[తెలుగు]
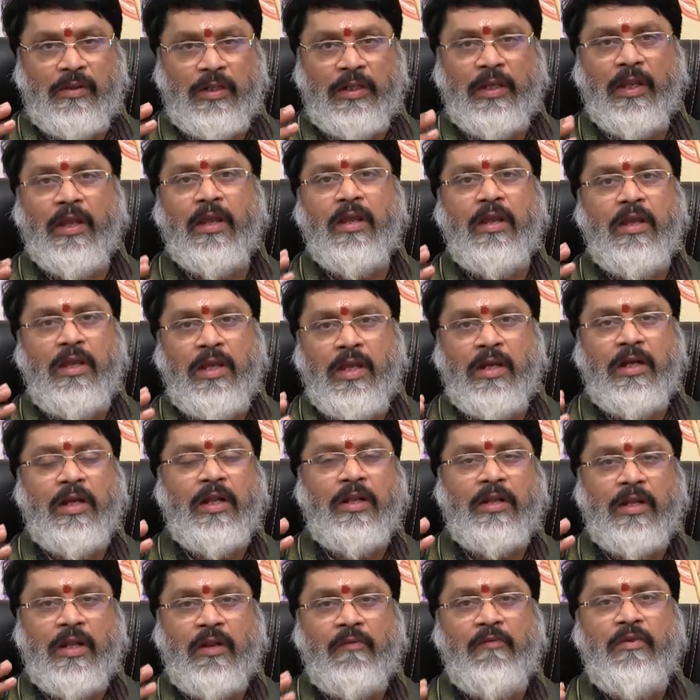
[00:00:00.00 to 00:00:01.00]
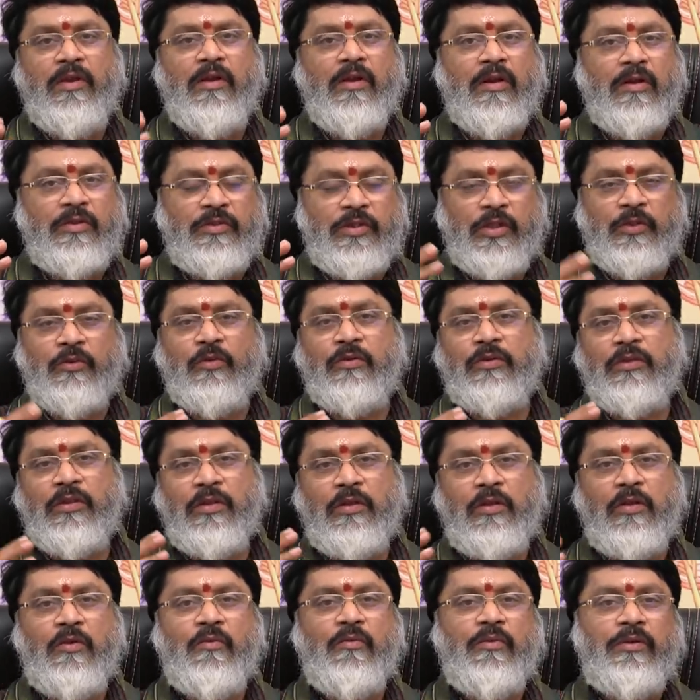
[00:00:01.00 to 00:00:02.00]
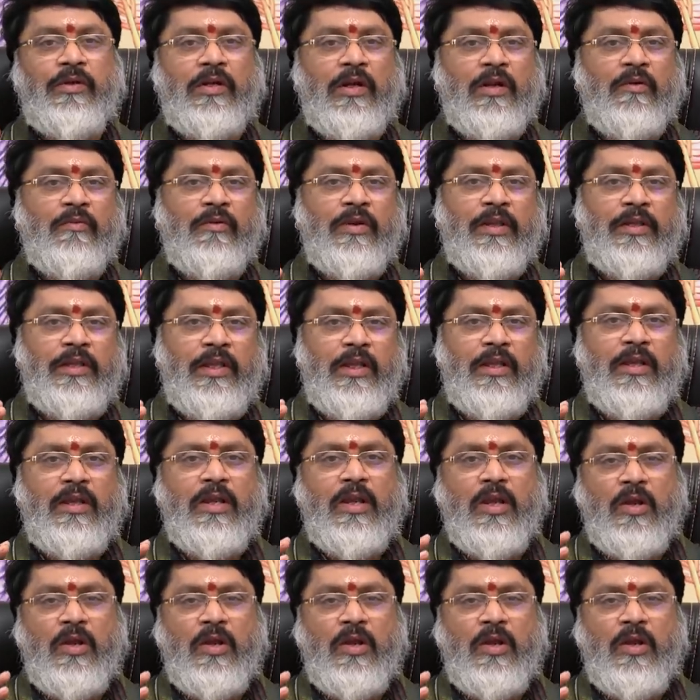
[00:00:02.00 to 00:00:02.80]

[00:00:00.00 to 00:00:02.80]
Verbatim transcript: అంటే ఇక్కడ రవి చతుర్థంలో ఉండడం అనేది